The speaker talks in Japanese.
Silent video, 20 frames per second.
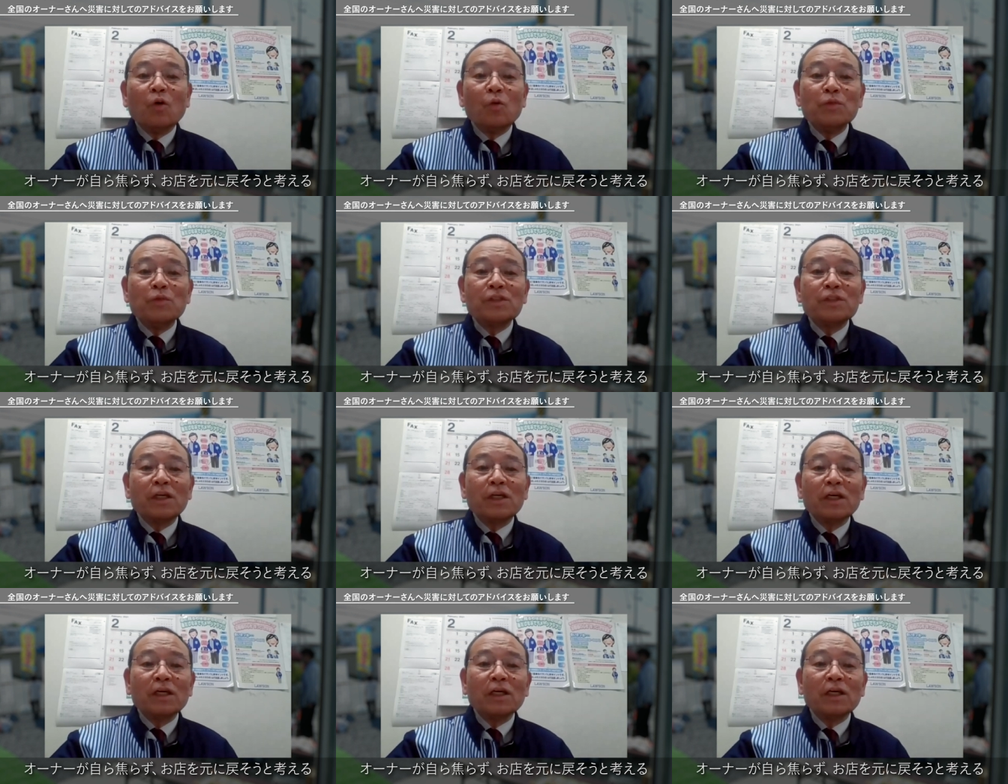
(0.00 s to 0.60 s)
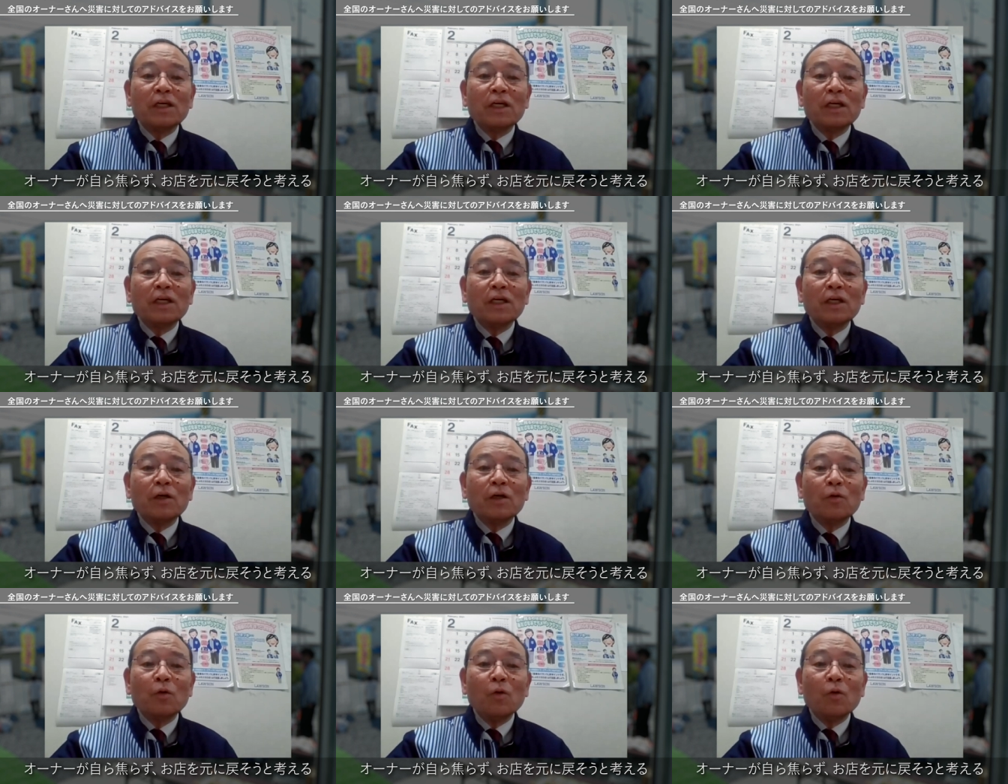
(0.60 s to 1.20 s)
お
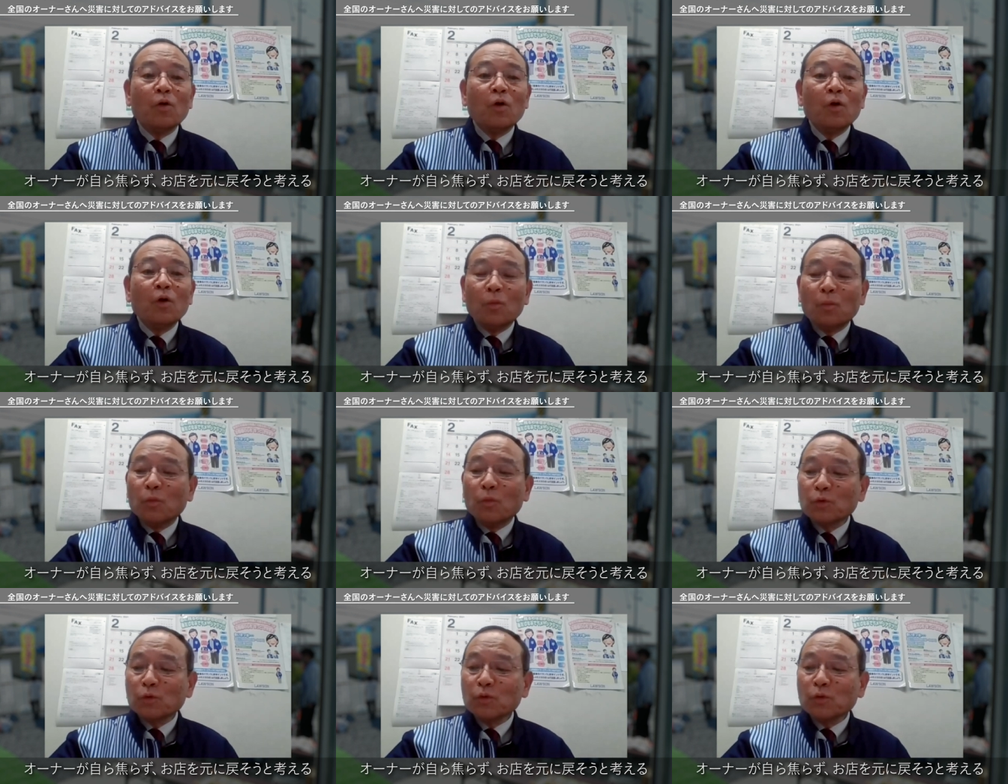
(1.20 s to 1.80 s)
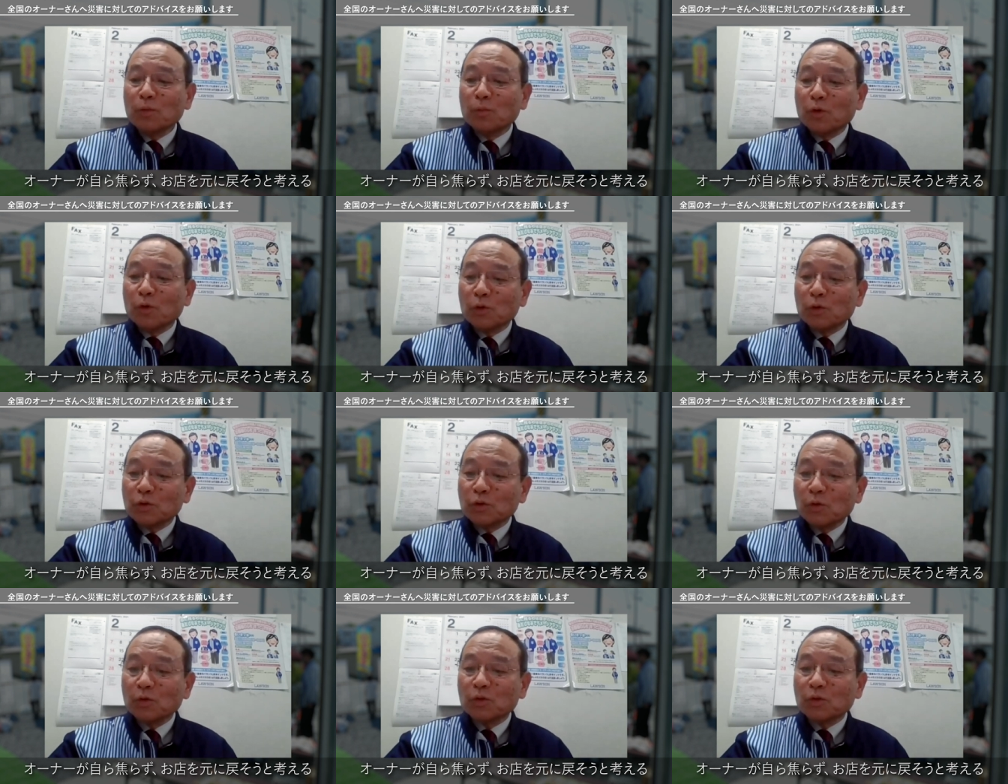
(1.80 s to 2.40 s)
店を元に
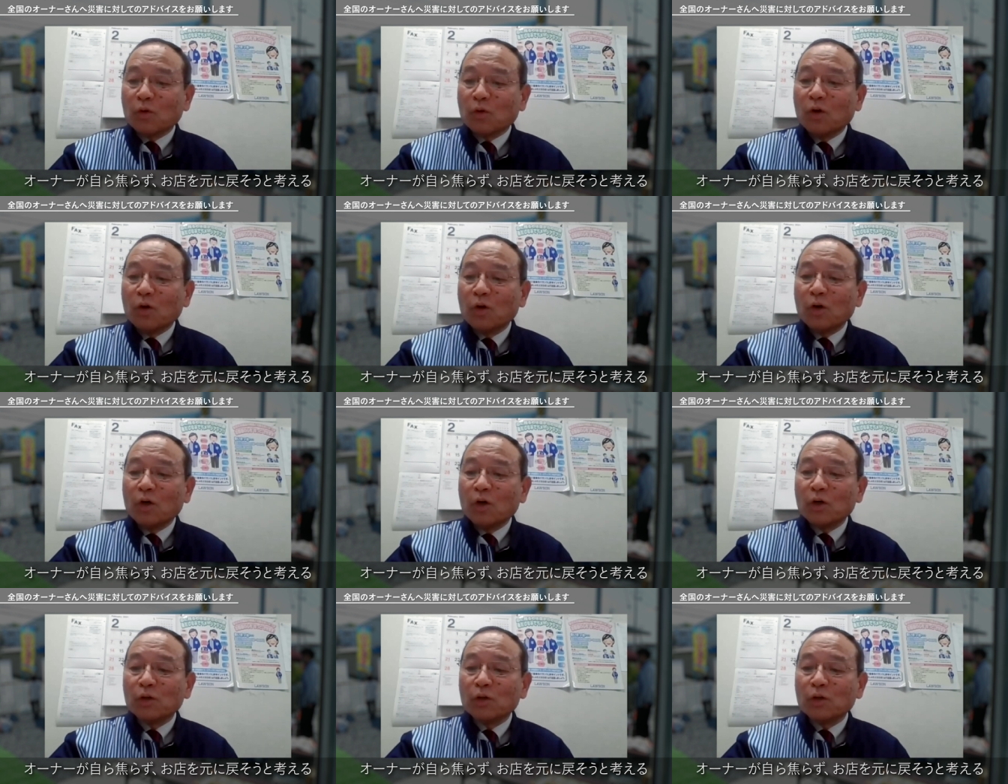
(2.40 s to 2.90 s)
戻そうと